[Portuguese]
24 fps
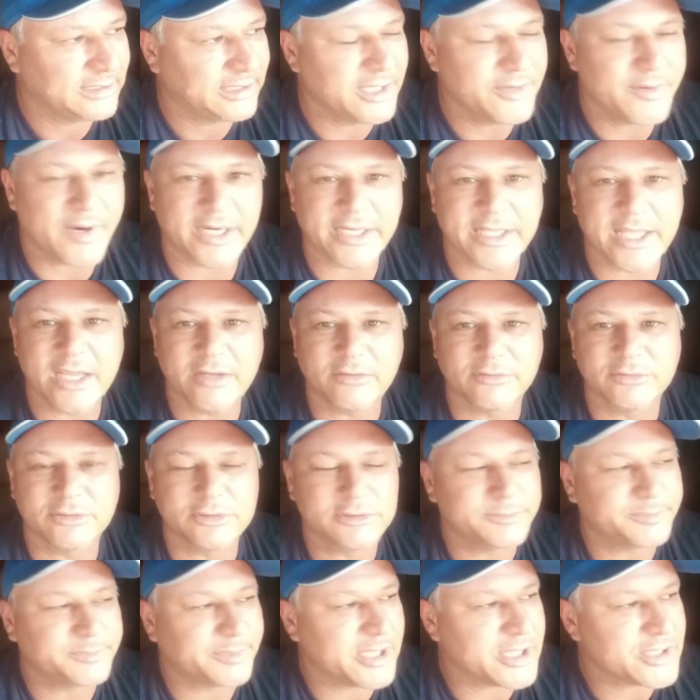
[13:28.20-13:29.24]
Eu arquei com
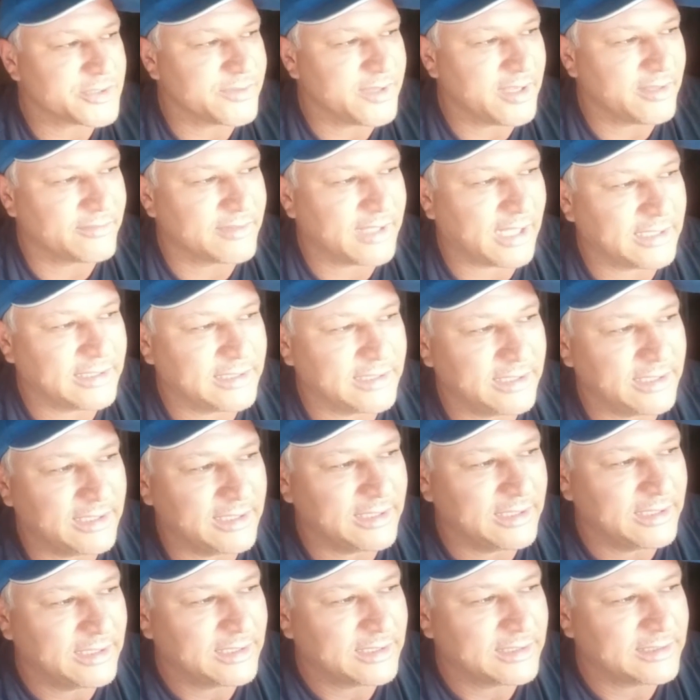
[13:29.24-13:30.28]
todo o prejuízo lá
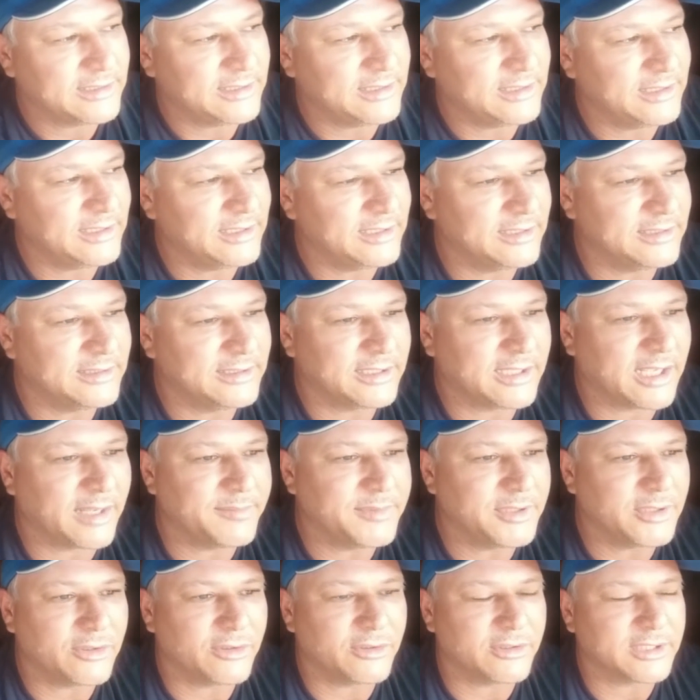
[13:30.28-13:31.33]
de, de, de
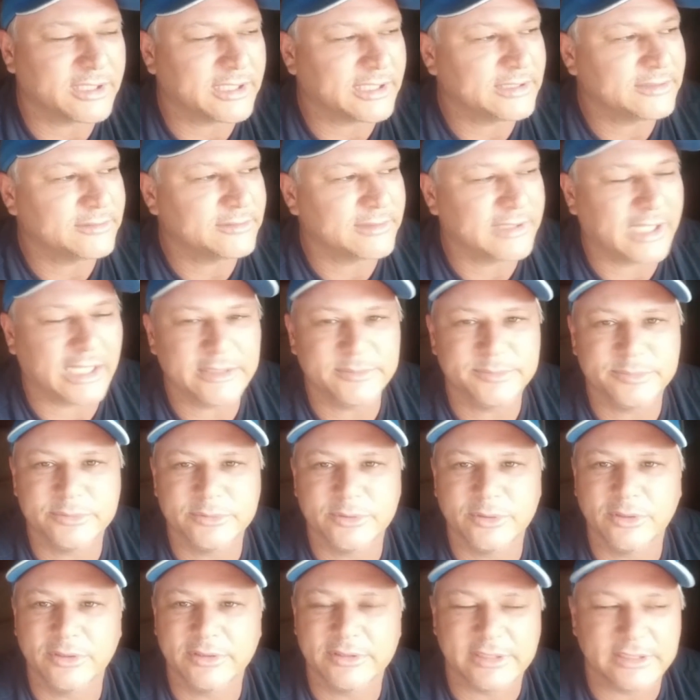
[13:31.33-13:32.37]
caminhão roncando de um lado pro
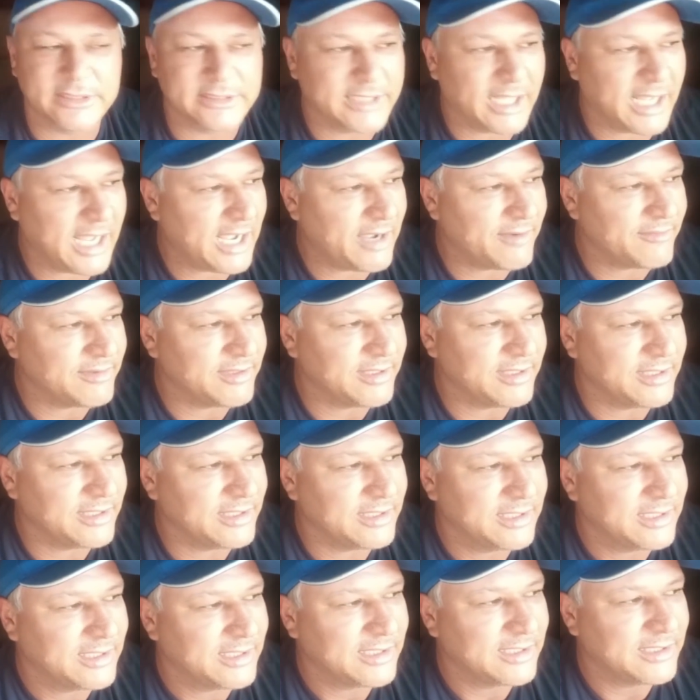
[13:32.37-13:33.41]
outro e tal,
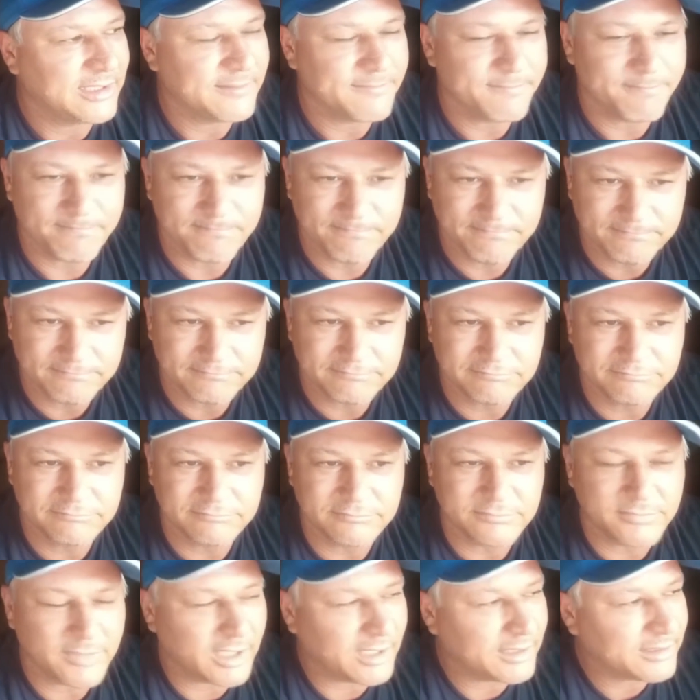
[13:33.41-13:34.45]
e
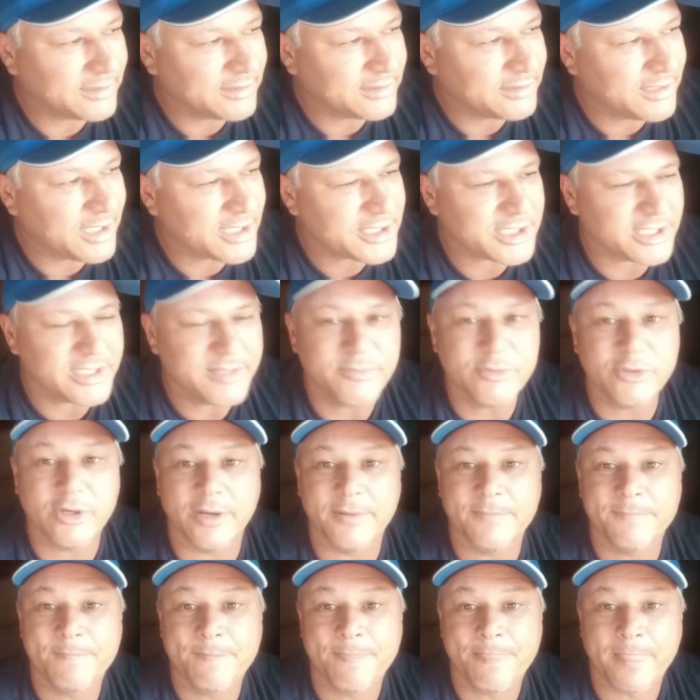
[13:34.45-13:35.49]
deixa de boa.